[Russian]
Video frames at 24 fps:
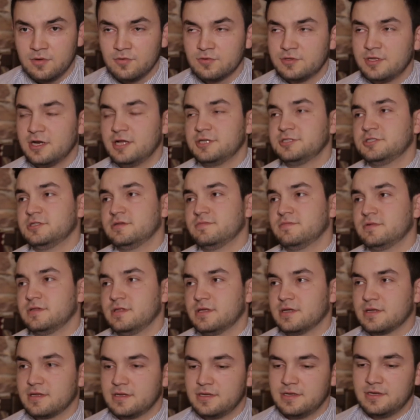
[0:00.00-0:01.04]
утрачена
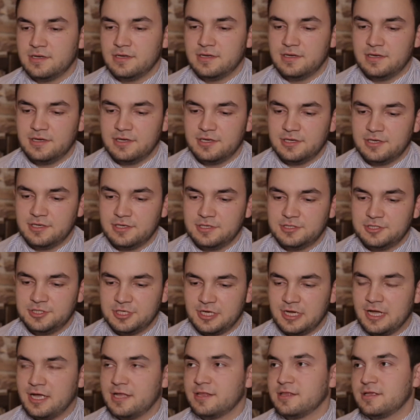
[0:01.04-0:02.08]
была э,
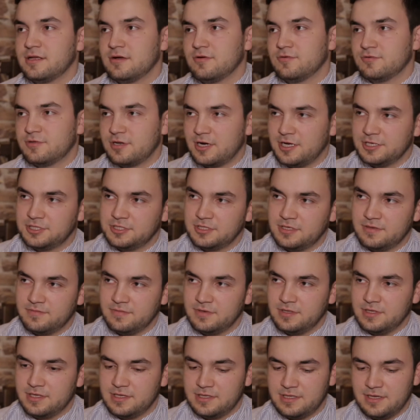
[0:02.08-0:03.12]
чеканка, утрачена
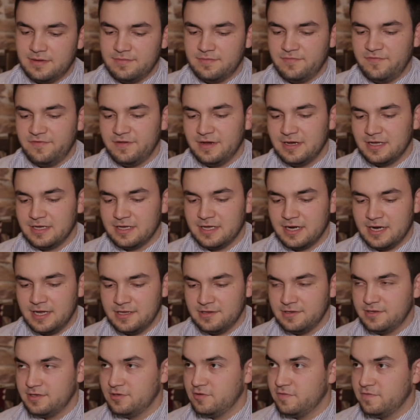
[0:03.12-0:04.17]
была там
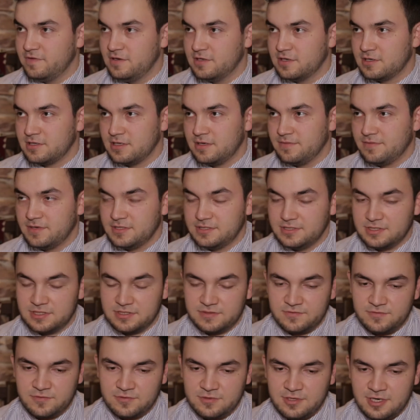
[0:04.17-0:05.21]
филигрань, ювелирное
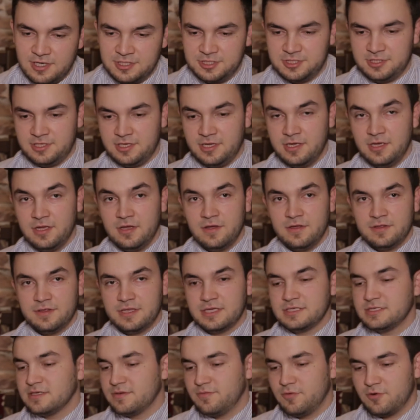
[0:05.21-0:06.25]
мастерство, утрачено.
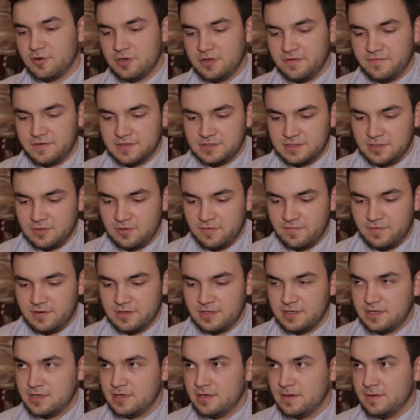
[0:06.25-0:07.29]
До сих пор не
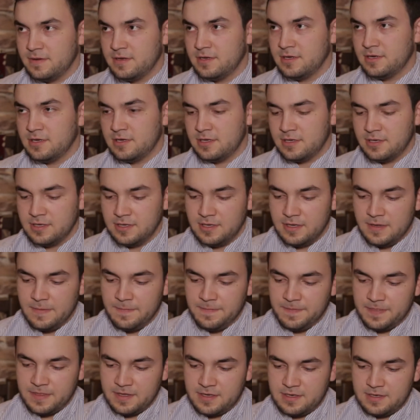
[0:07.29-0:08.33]
восстановлено э,
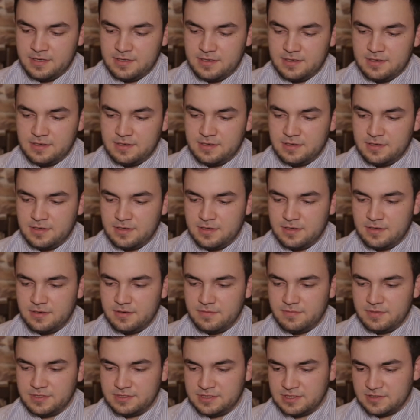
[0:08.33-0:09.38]
э,
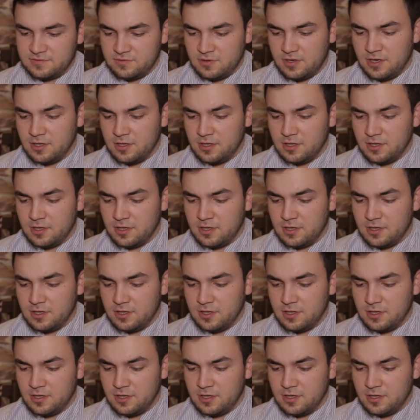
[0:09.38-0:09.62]
мастерство